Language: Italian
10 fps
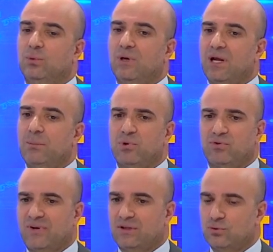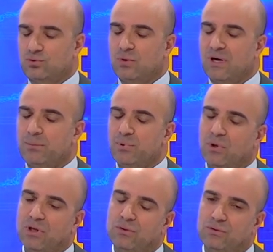un, report fatto su un
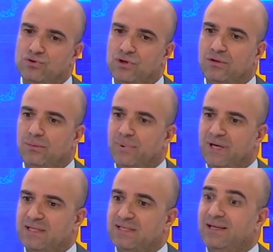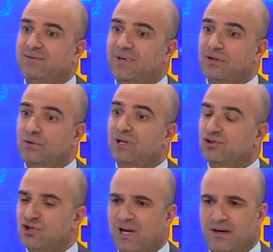campione di 800 imprese fatto dal
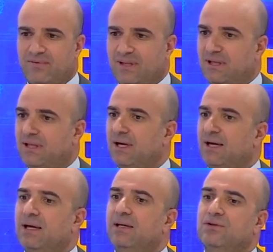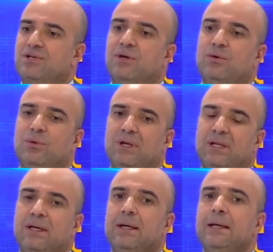Cerved, da Clio mhm.
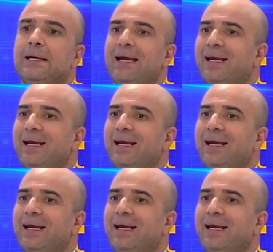Security uh-huh.